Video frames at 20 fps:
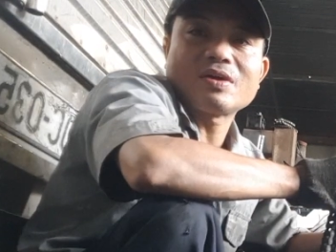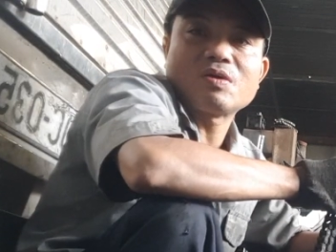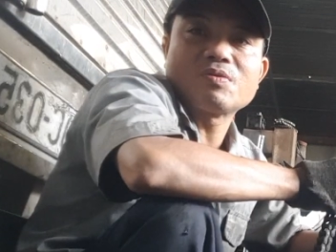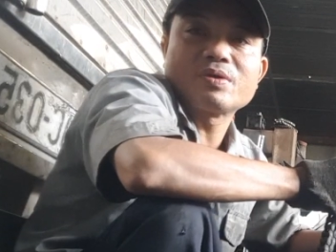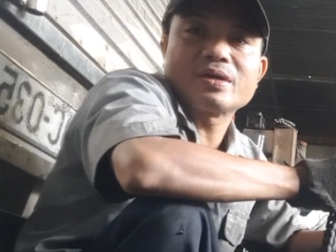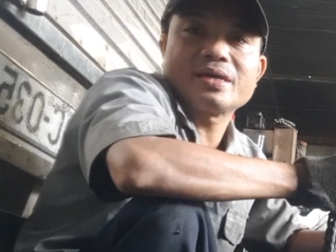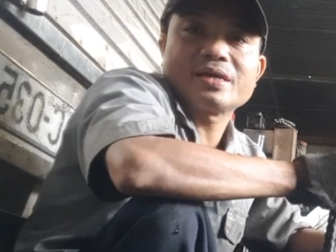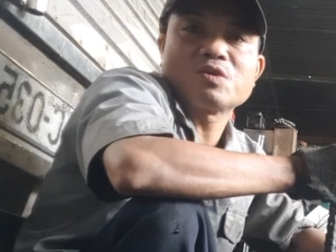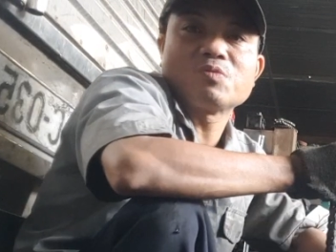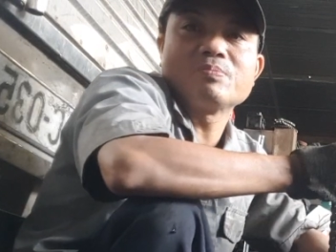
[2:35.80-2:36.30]
vào
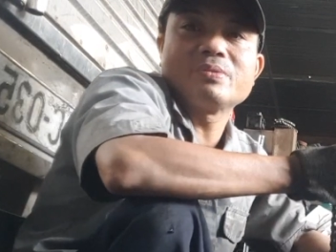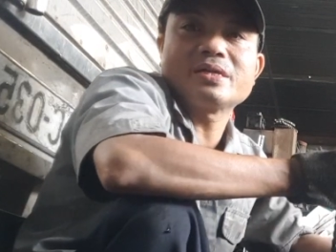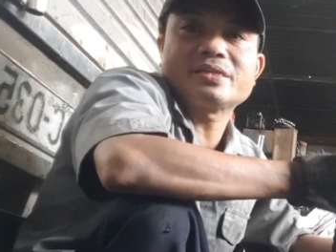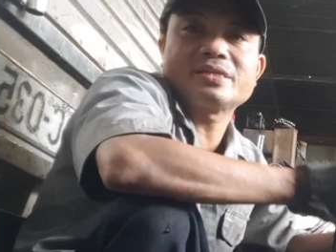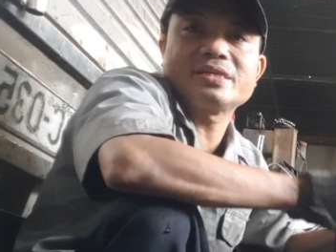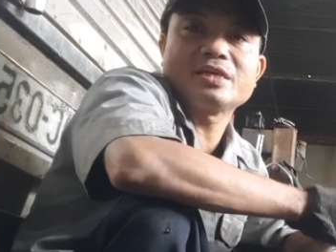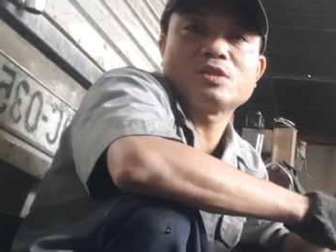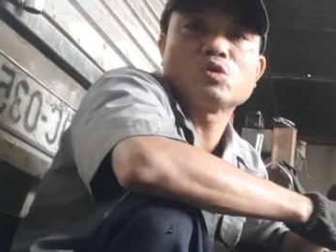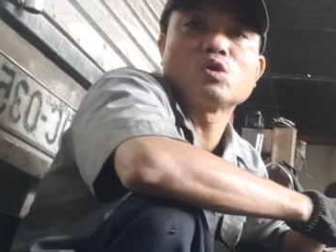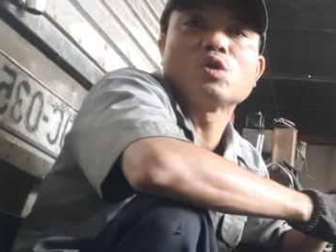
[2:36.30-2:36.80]
nghề không
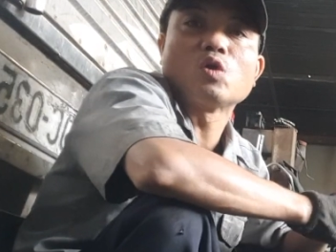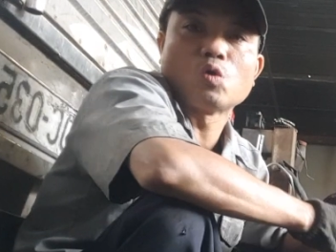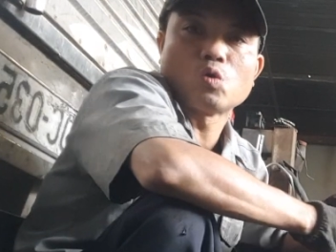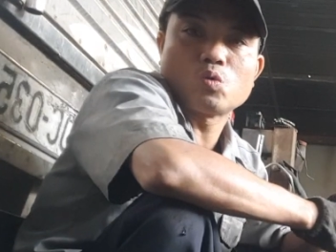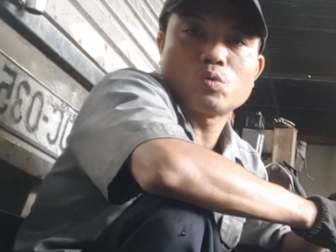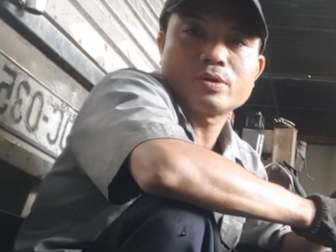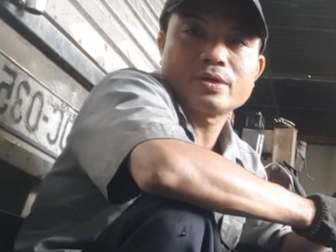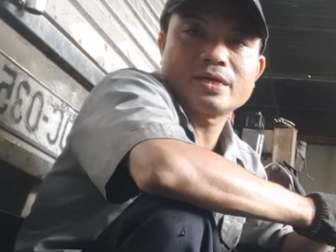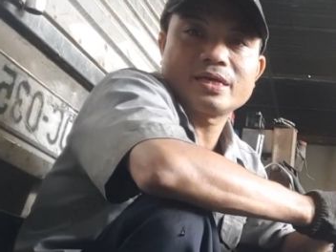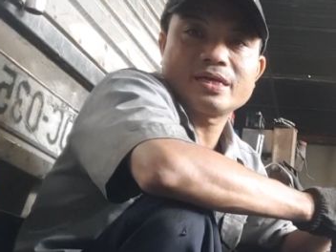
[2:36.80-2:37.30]
biết gì thô
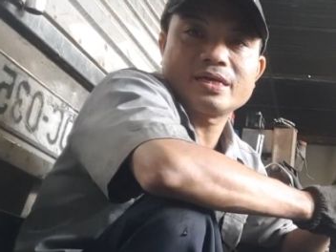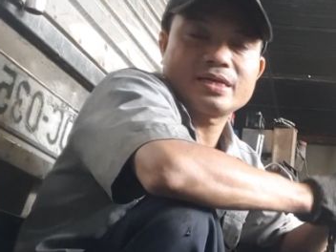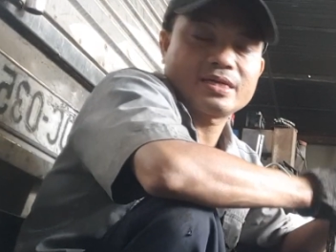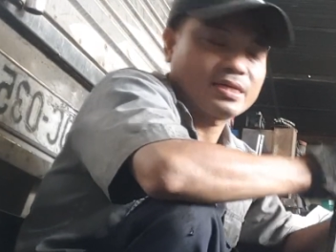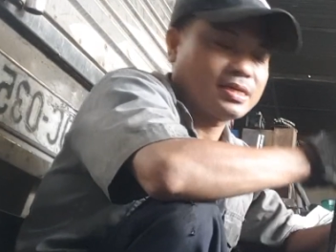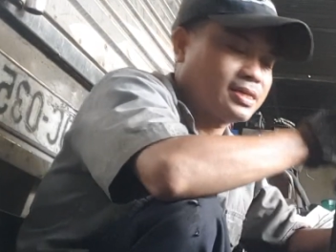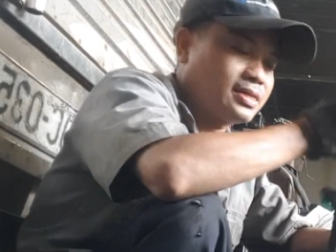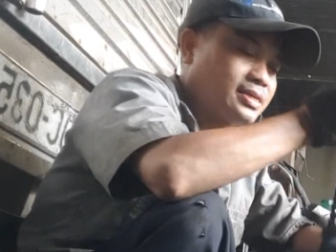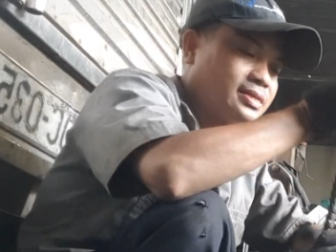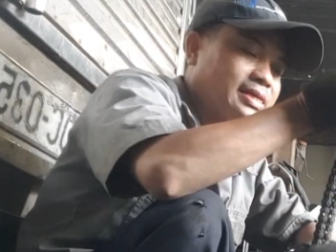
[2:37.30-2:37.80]
lỗ để
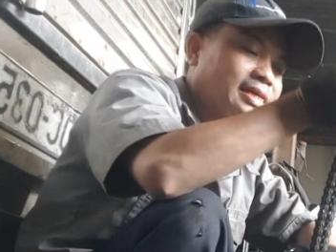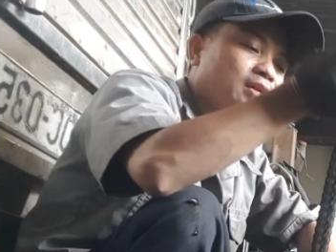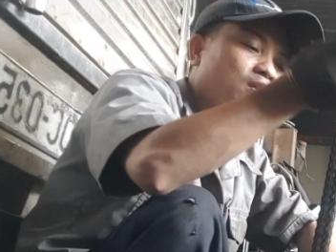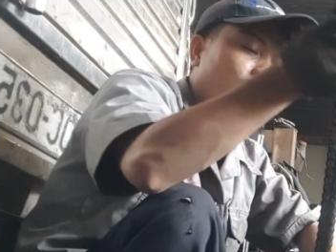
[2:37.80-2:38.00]
à, này